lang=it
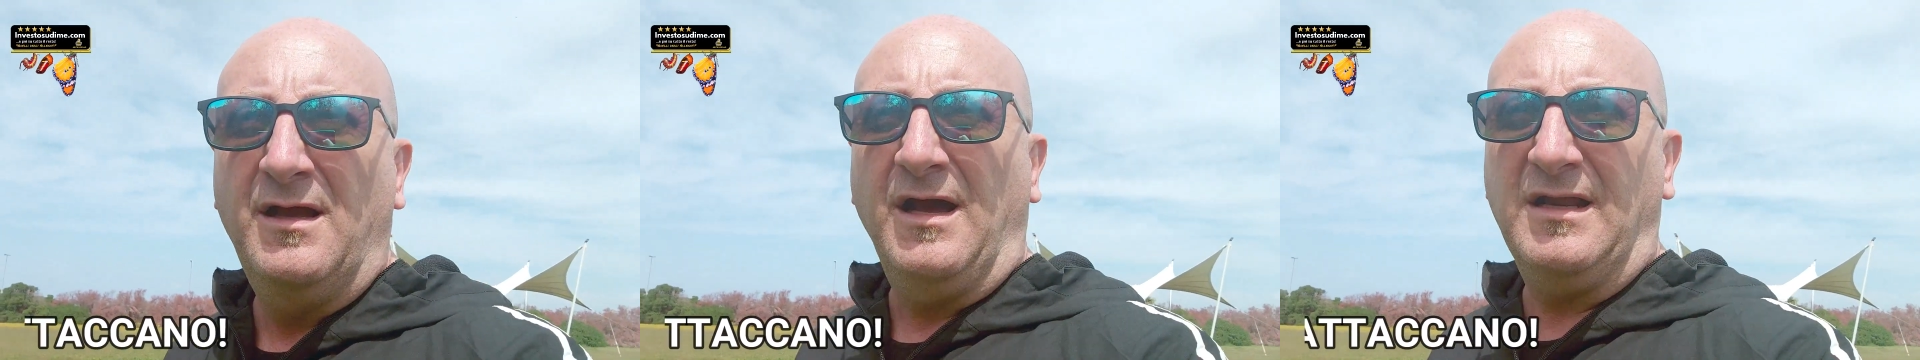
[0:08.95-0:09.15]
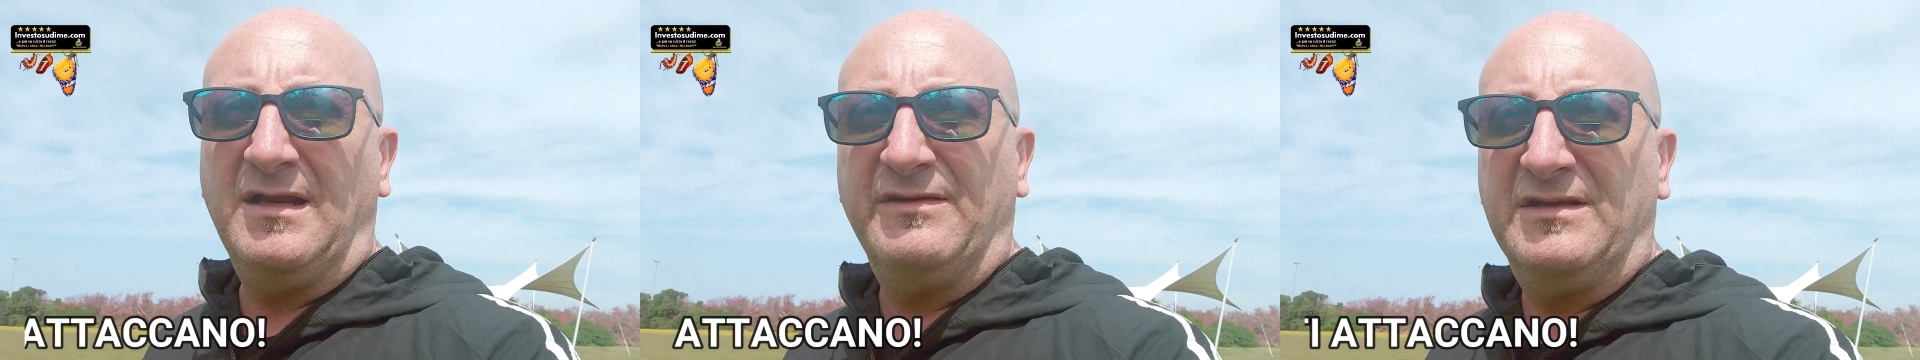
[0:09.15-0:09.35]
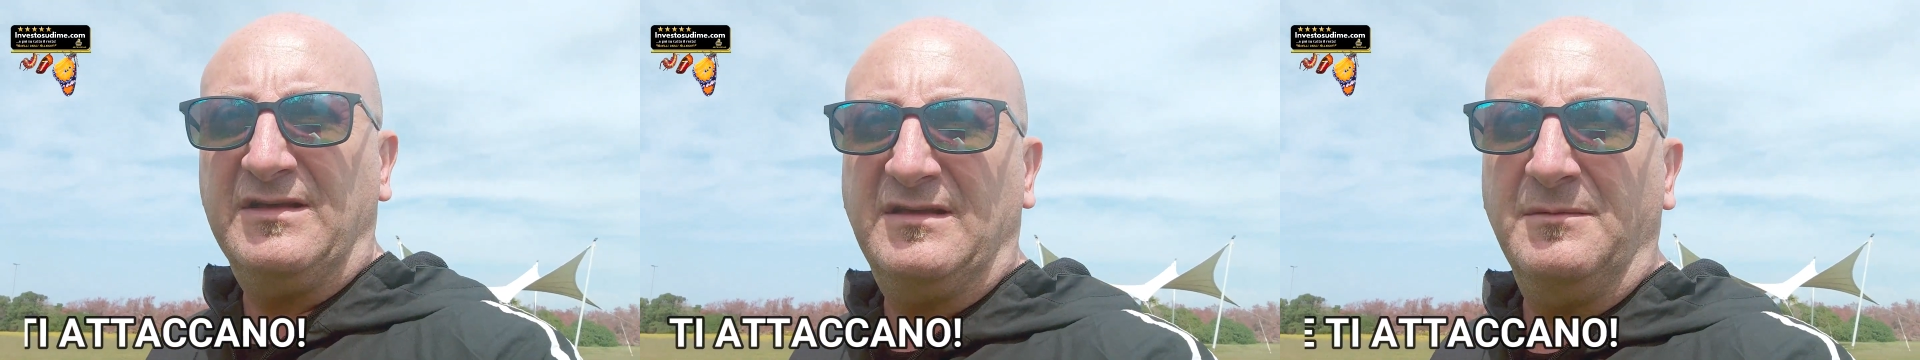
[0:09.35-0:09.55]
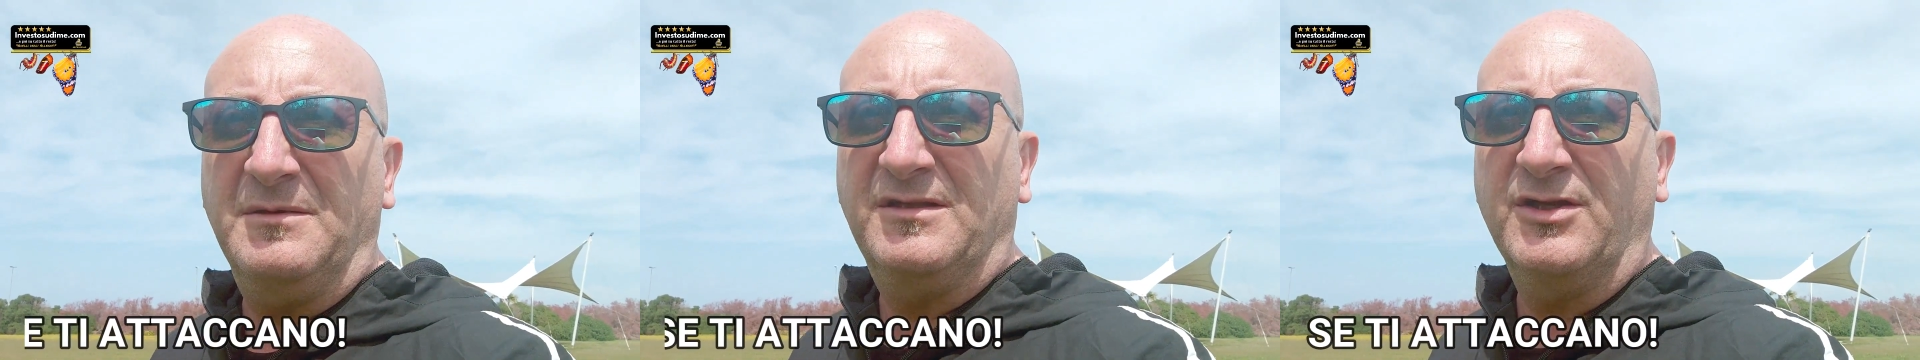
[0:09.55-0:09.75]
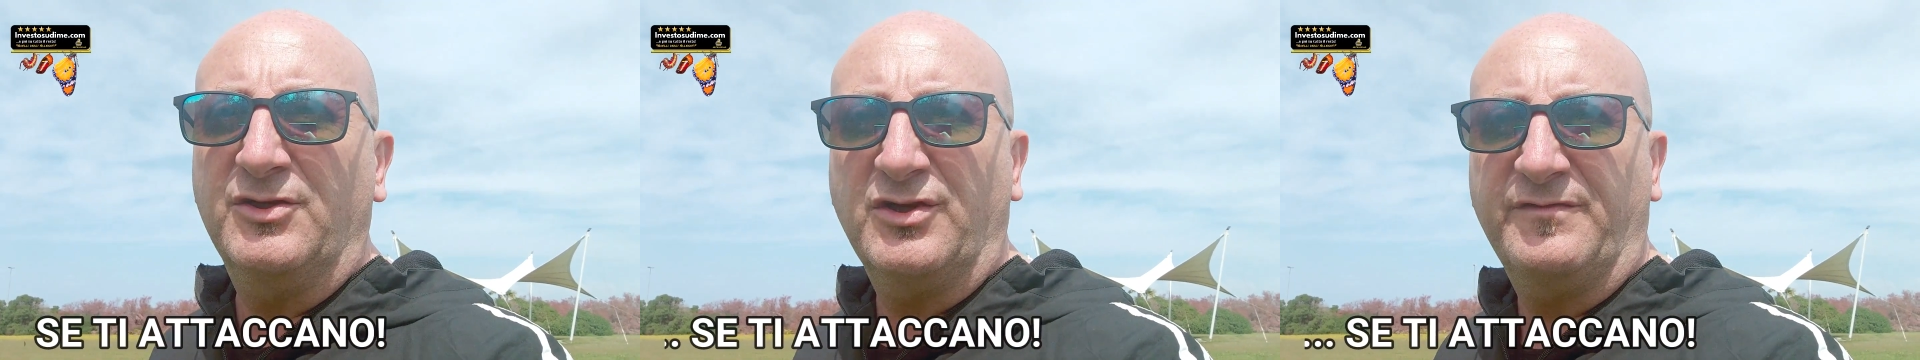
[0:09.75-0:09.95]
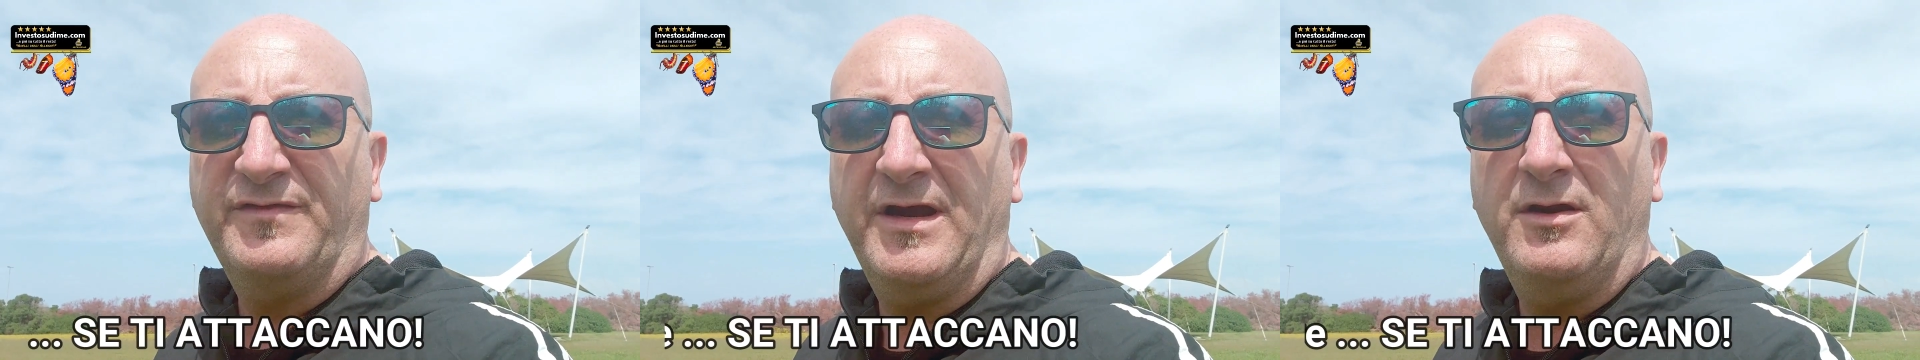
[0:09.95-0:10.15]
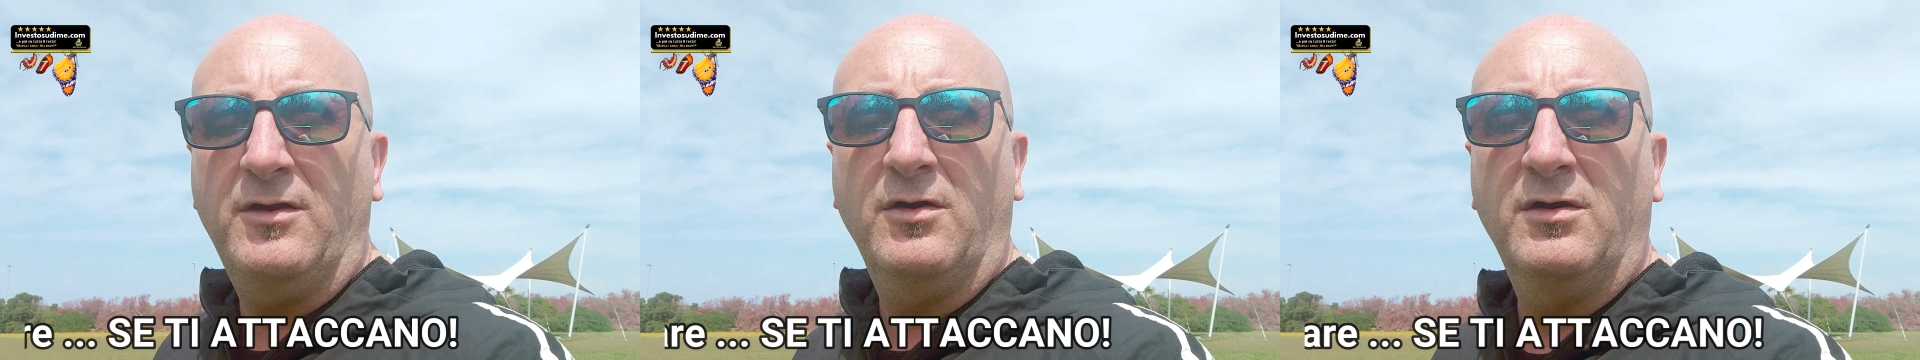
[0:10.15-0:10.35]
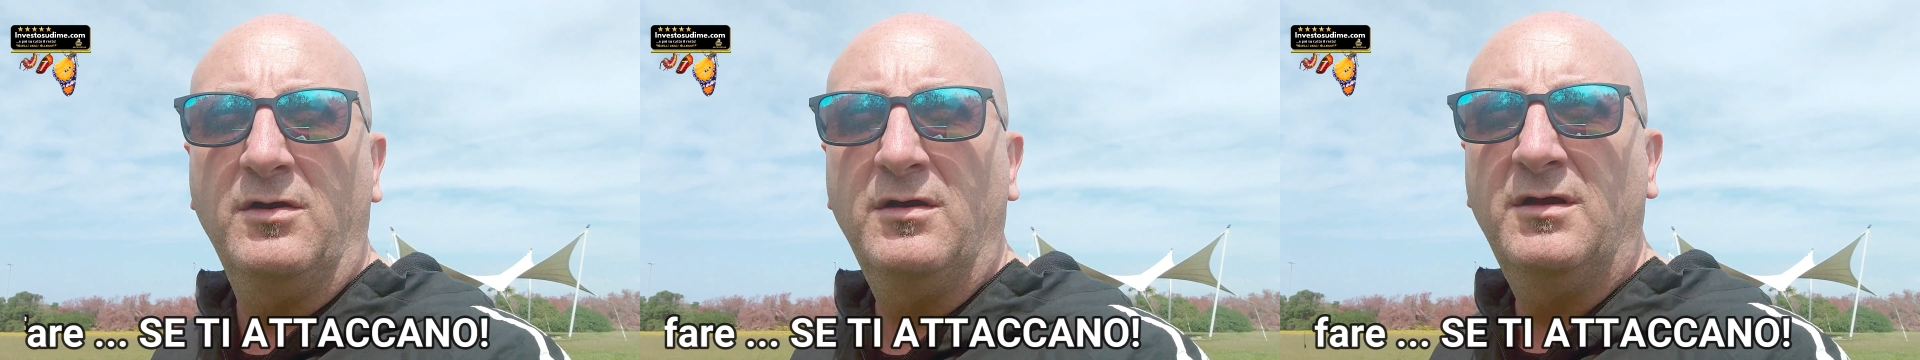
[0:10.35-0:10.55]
arriva direttamente al cervello,